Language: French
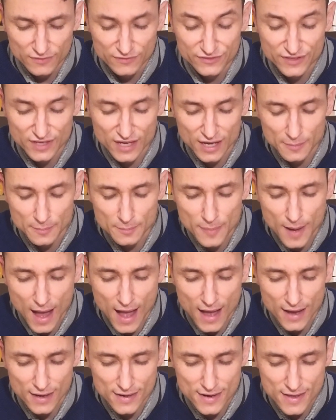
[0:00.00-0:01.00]
Viens
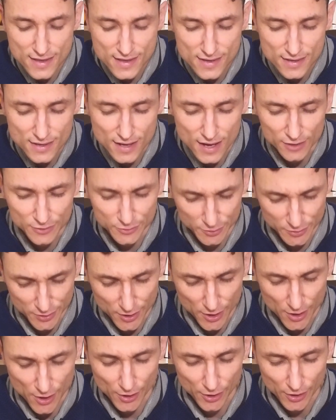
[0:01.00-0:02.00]
parler à nos
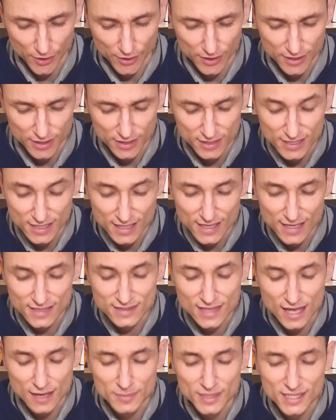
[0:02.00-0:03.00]
cœurs.
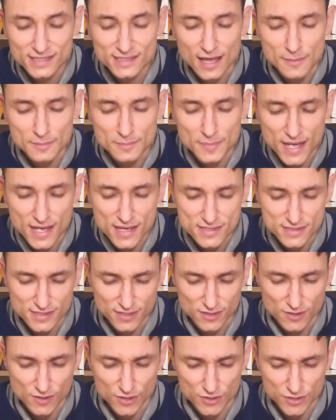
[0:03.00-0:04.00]
Établis ta paix,
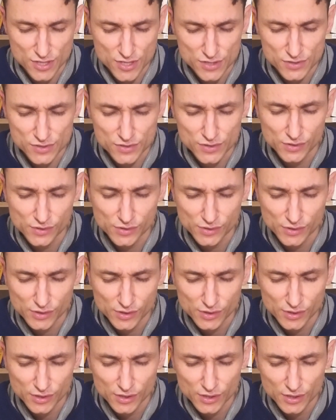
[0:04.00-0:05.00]
Seigneur Jésus.
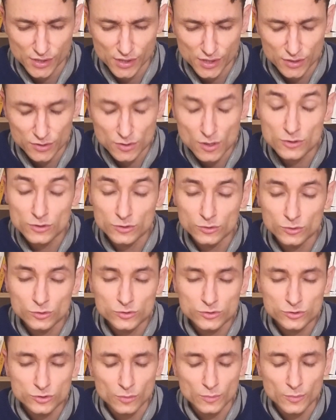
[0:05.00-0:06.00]

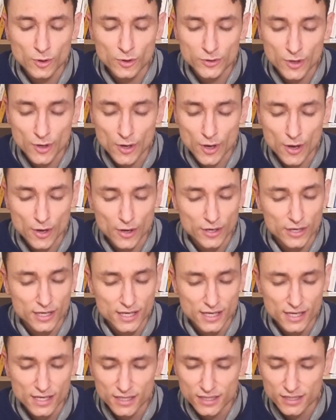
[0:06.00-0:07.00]
Donne-nous ton bonheur
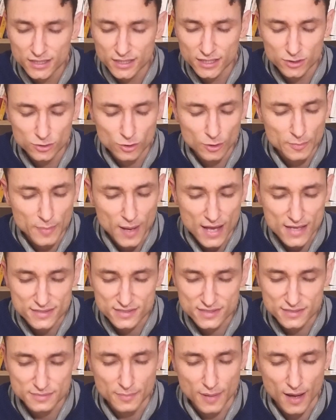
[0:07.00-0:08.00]
qui ne
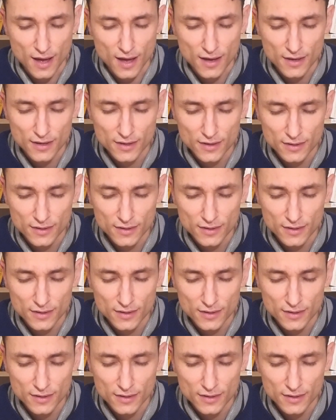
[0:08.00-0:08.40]
passe pas.